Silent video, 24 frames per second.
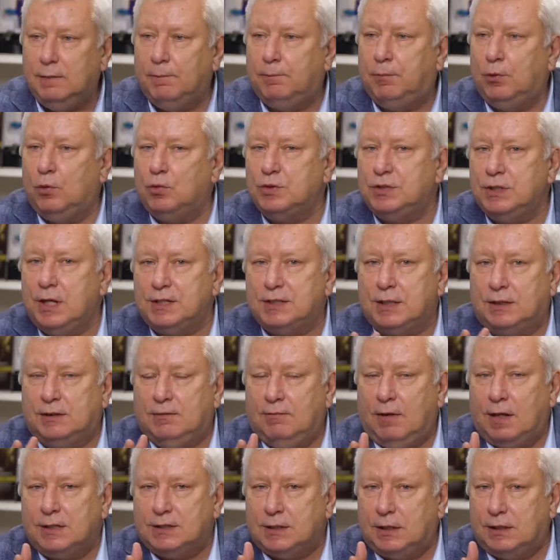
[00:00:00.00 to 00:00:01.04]
получается
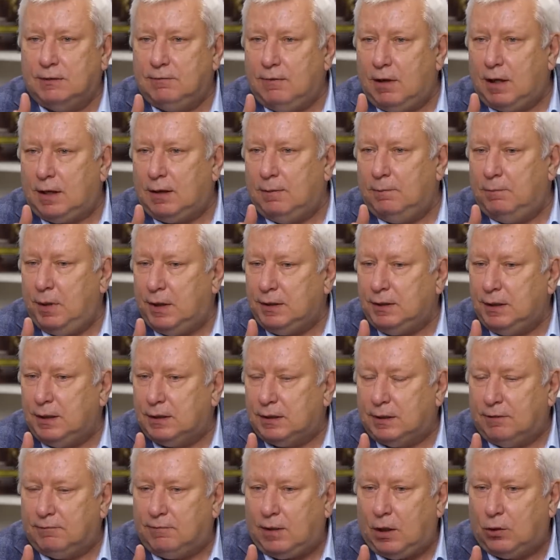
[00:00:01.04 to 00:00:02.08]
22
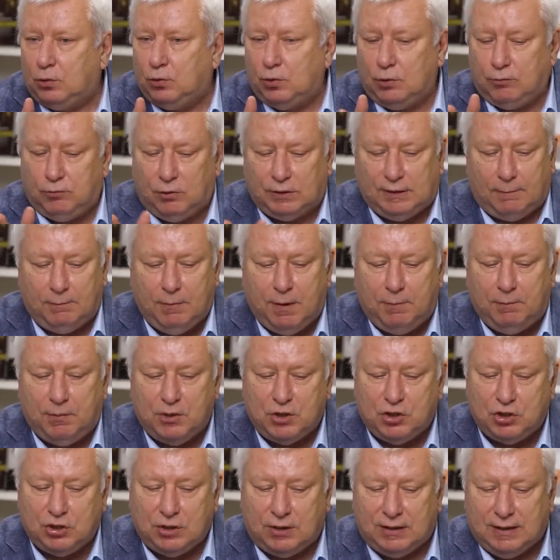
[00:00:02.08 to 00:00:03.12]
компонента, в которых вот мы
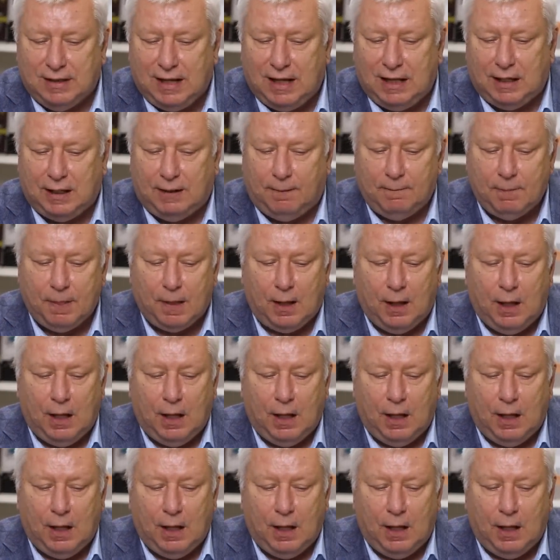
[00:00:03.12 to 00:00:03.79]
посчитали